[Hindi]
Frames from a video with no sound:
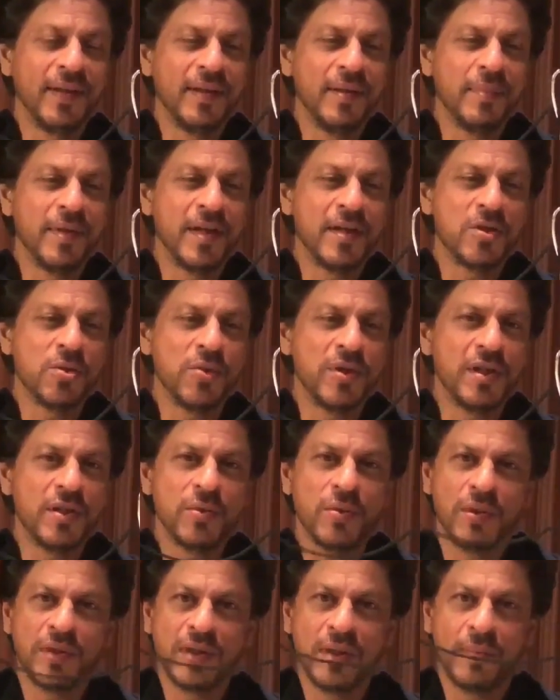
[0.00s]
मेरी इतनी बड़ी
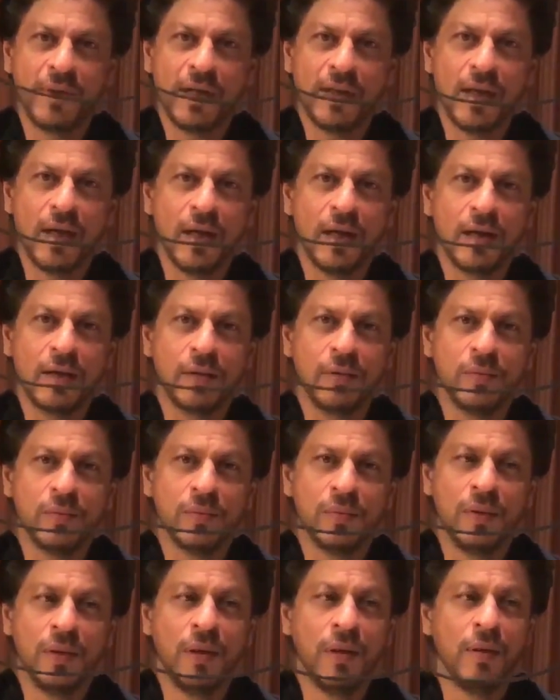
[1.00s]
सुई क्यों और इतना बड़ा धागा
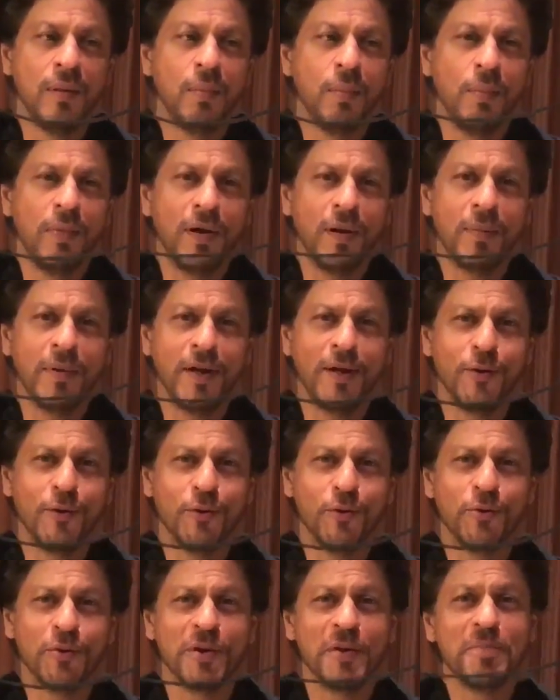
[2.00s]
क्यों बड़े
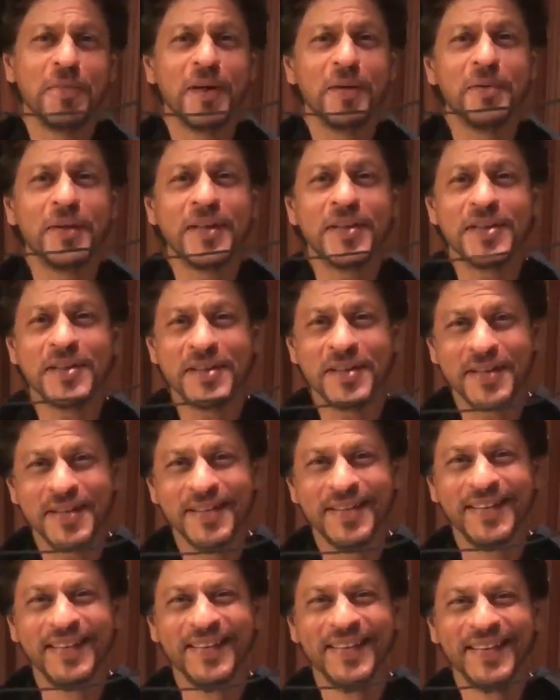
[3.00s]
बड़े लोगों की बड़ी बड़ी
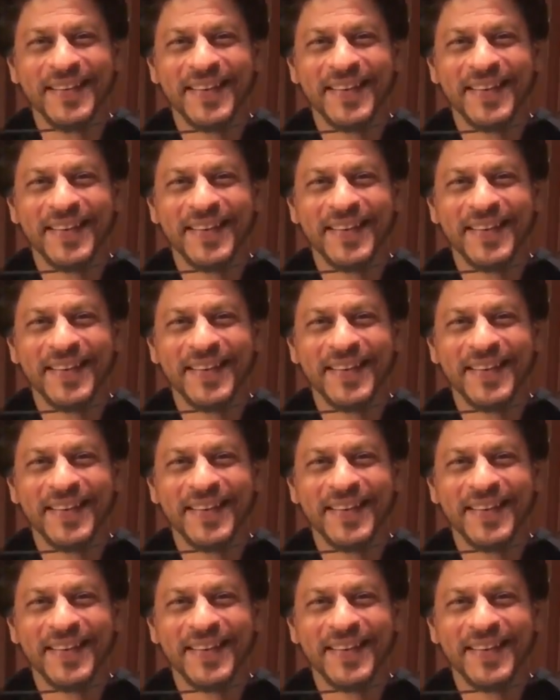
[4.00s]
चीज़ें